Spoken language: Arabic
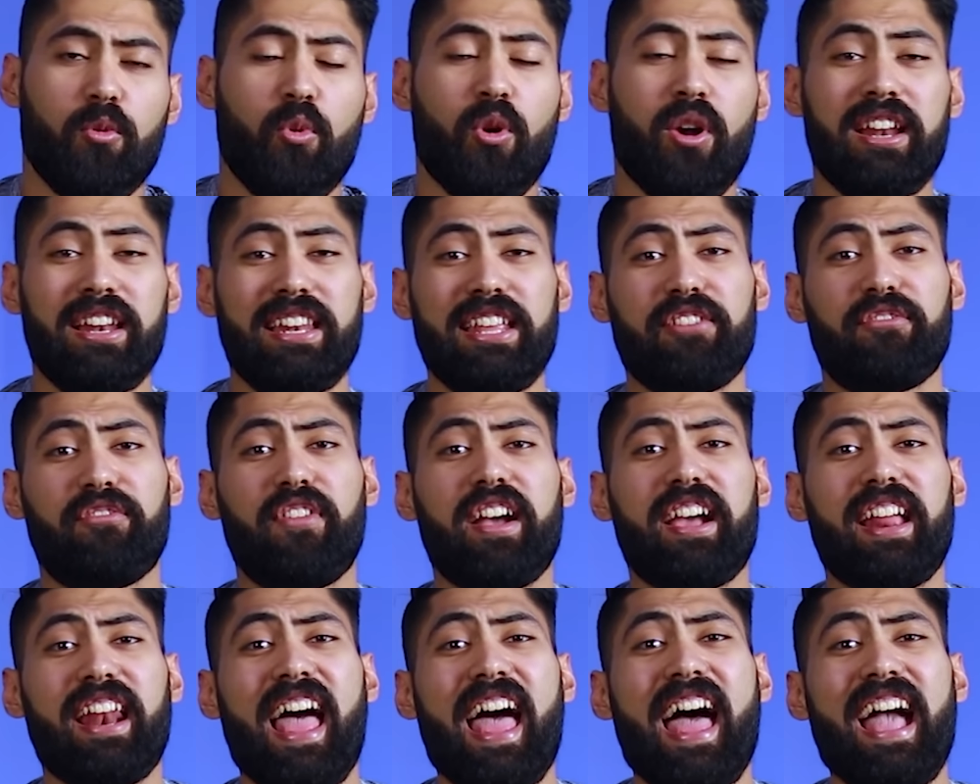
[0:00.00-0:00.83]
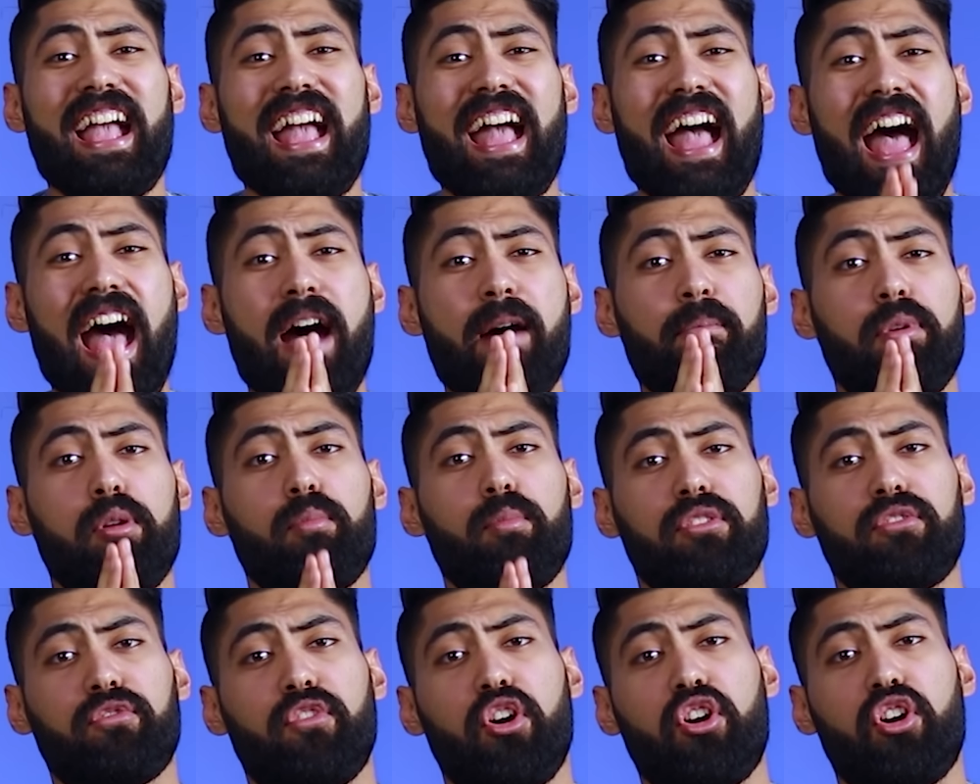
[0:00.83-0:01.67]
وخليك فاكر حاجه قبل
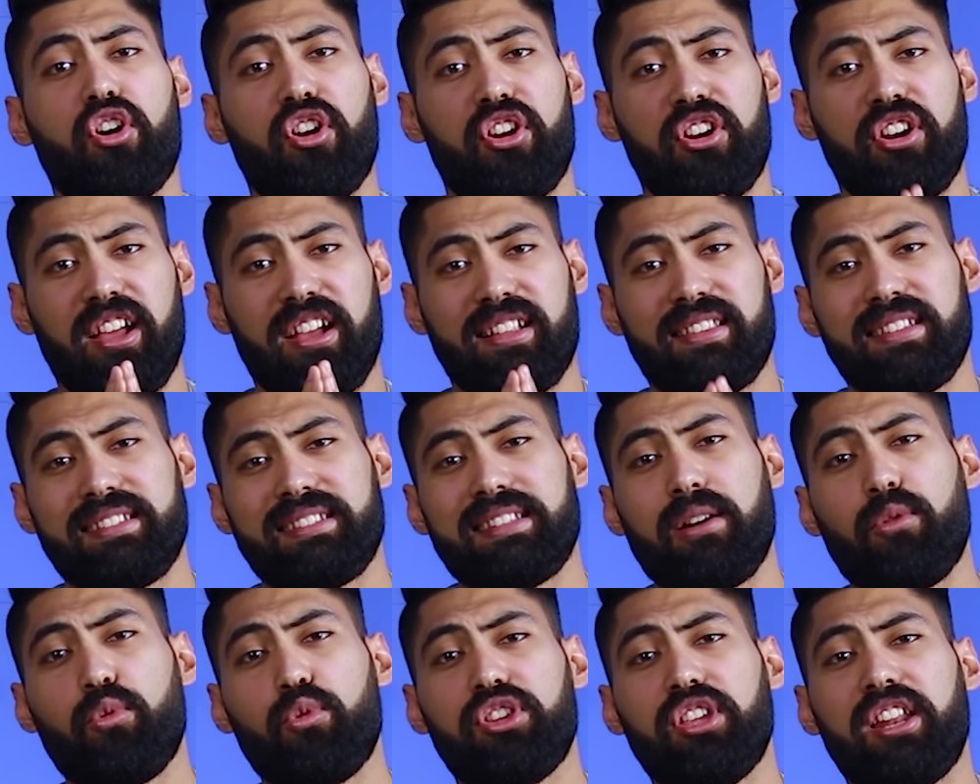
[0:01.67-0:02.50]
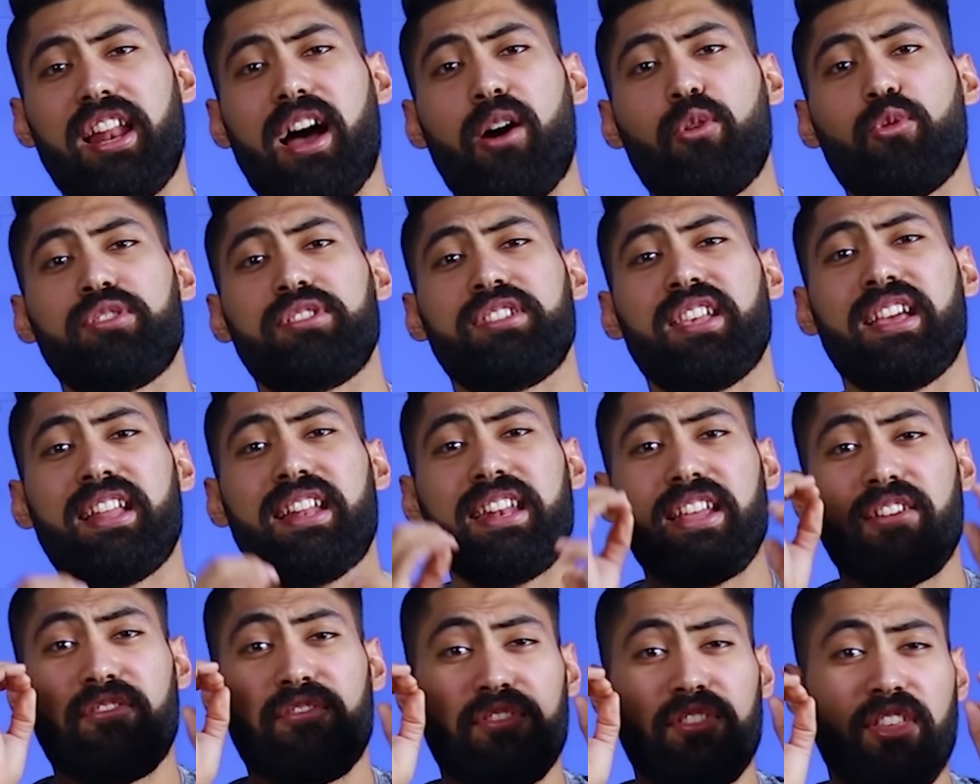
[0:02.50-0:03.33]
ما تفكر انك تزود
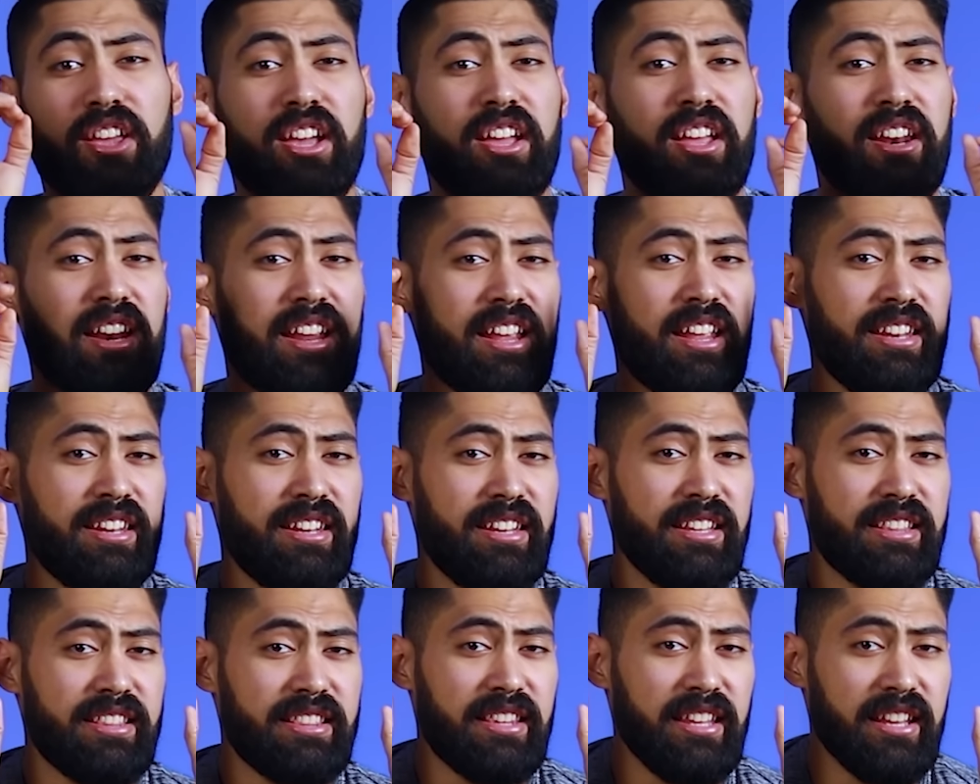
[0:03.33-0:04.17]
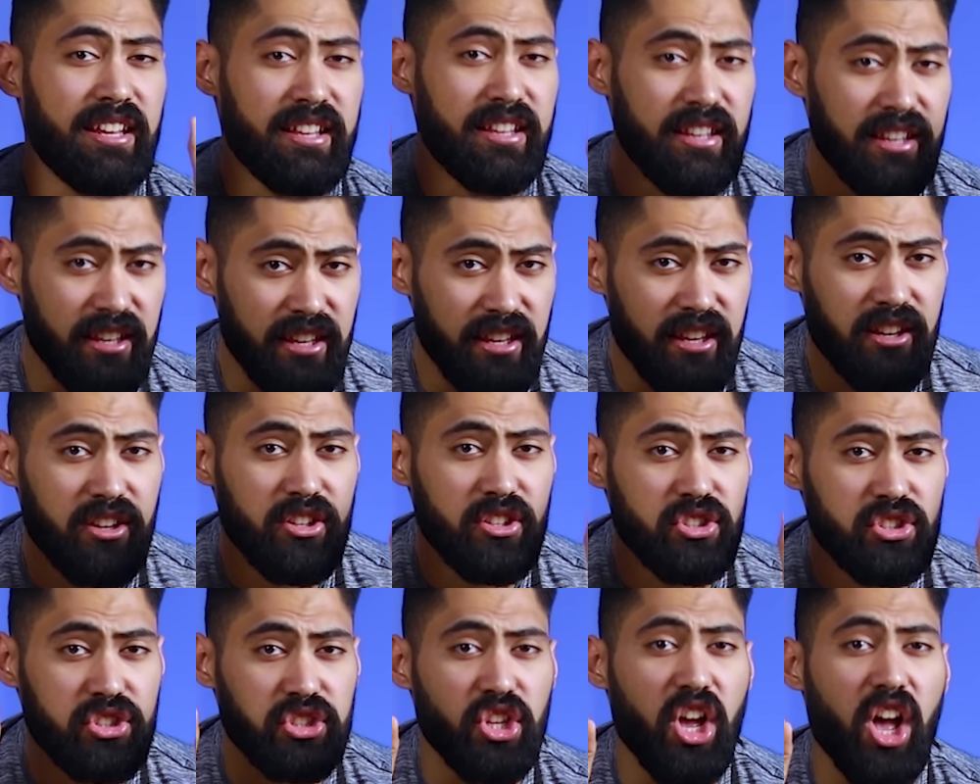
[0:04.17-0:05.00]
الاوزان افتكر ان التكنيك
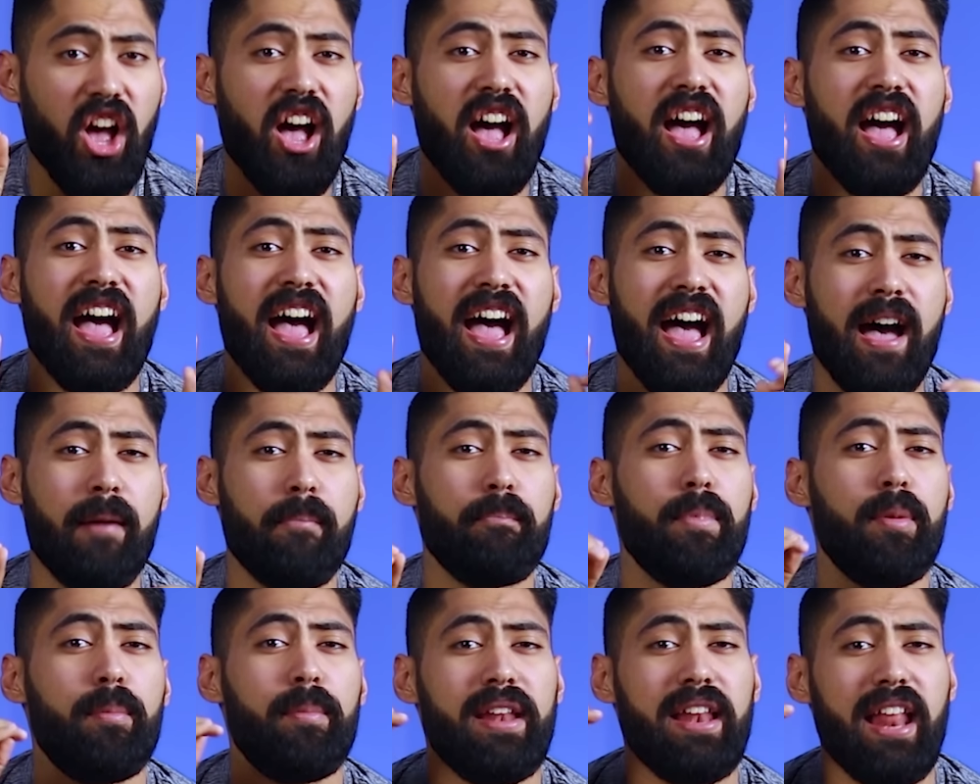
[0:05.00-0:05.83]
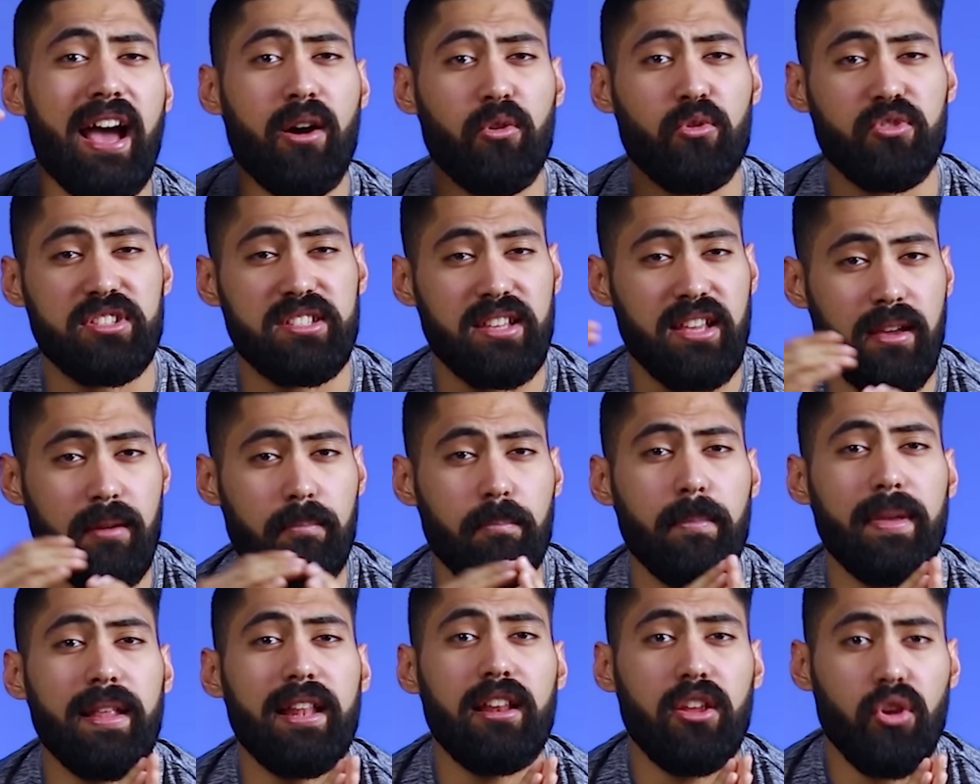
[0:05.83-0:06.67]
الصح اهم من
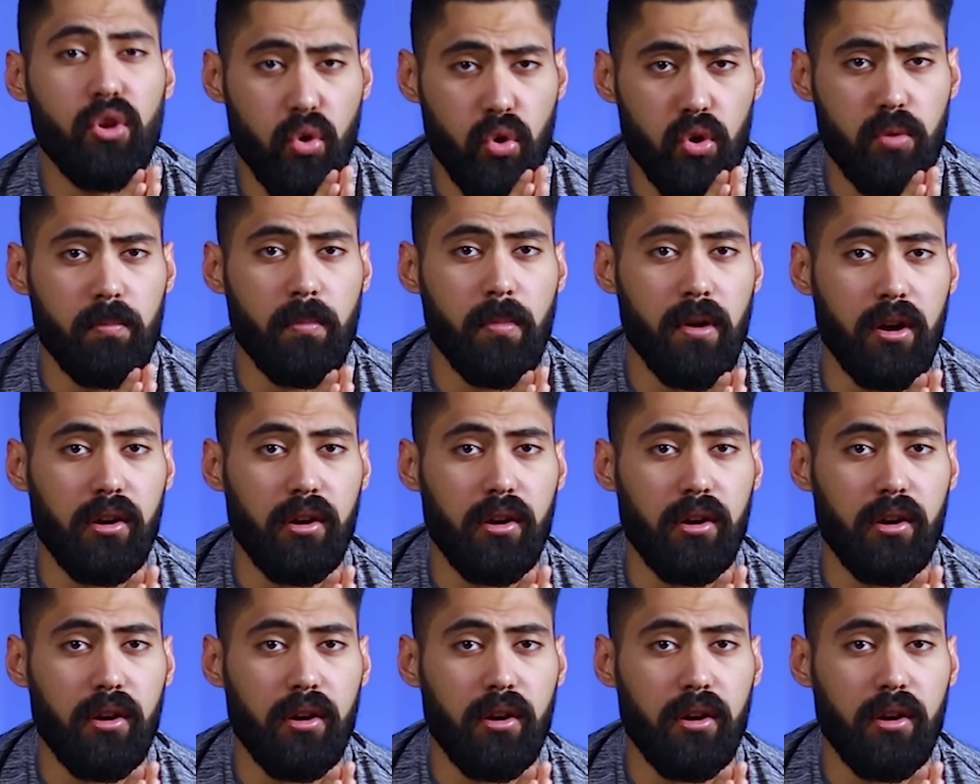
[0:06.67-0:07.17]
الاوزان مليون